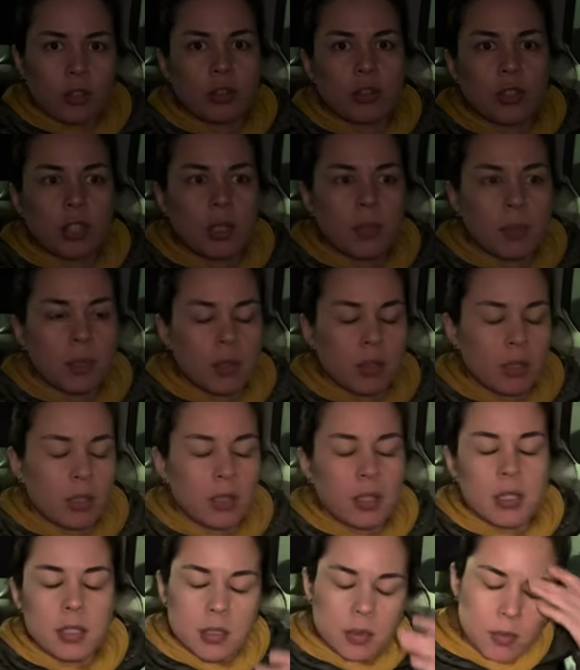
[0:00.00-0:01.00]
Konti pero at
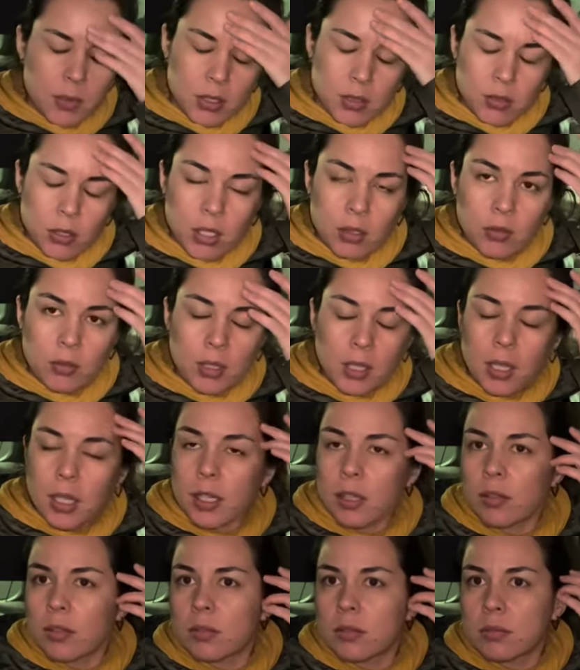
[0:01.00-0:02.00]
least medyo ano na
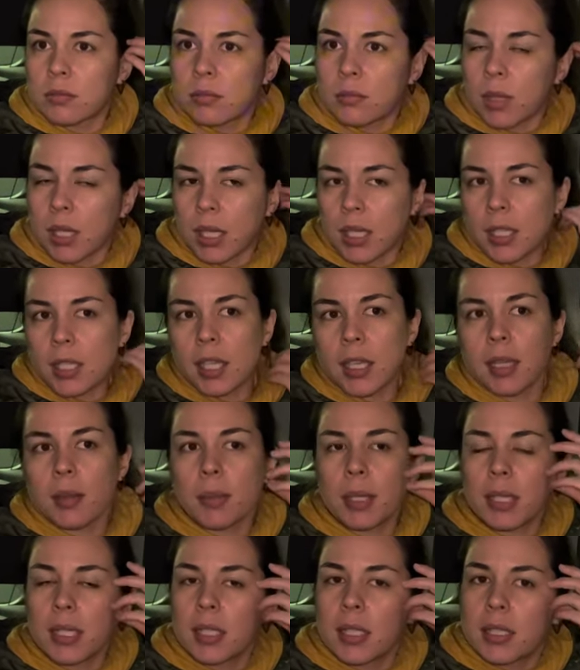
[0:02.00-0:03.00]
maganda.
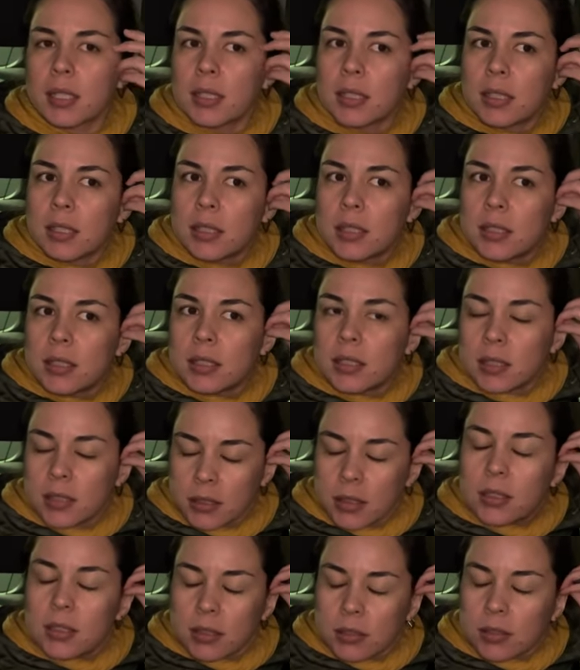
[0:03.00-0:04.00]
Medyo mas maganda na.
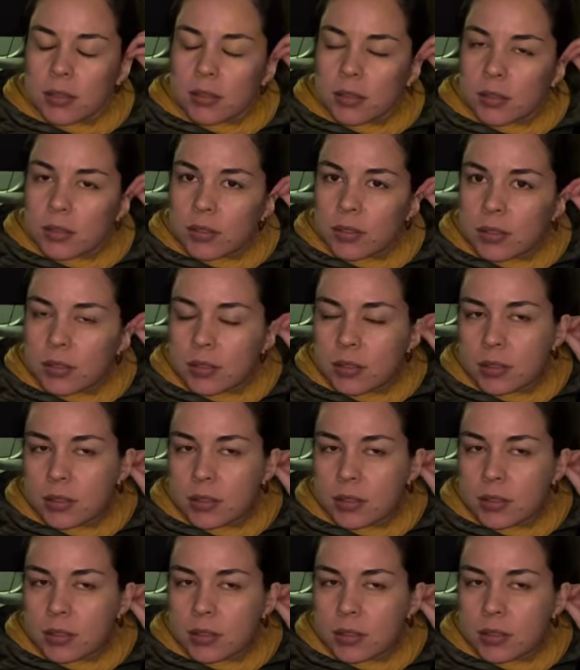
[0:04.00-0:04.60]
Oo. Ah, ah.